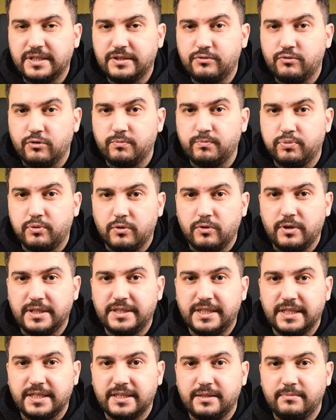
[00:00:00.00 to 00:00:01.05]
X4 Pro
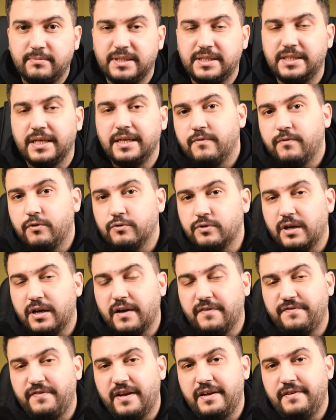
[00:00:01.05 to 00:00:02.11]
ile çektiğimiz
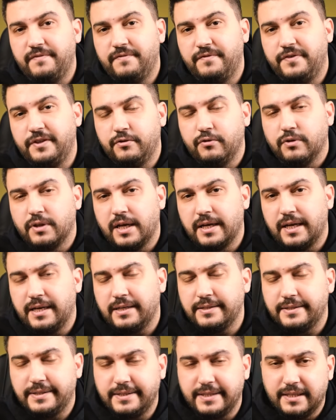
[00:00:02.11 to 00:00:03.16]
fotoğraf ve
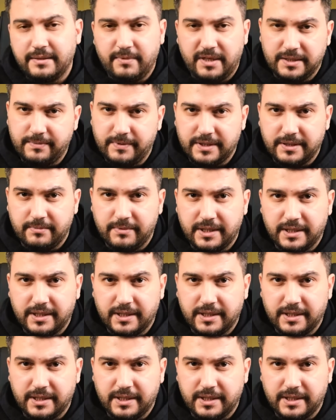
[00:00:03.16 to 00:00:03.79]
videolarla sizleri baş başa